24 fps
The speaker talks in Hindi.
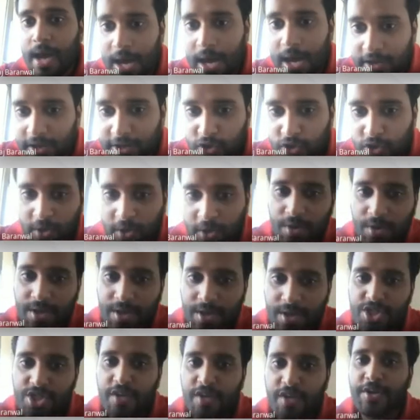अगर तुम्हें कोई
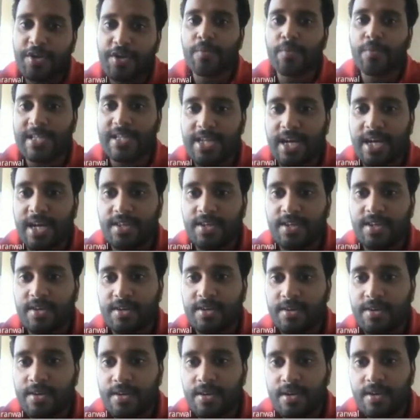अच्छी वीडियो मिल जाती है
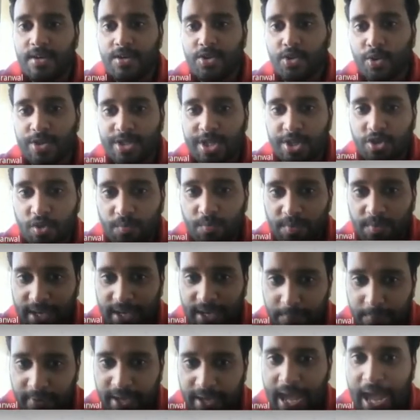तो उसे तुम
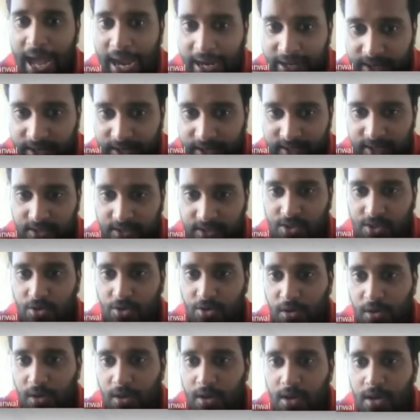यहीं पे ऐड कर सकते हो
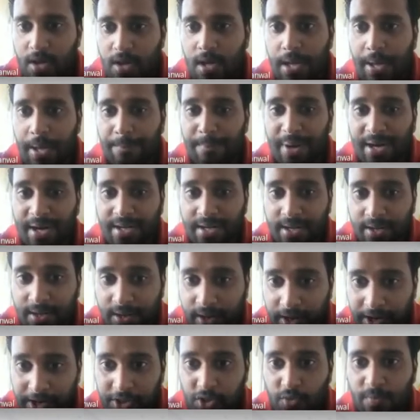बट
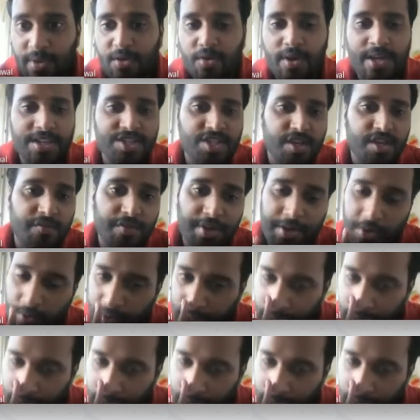अगर तुम्हें कोई अच्छी वीडियो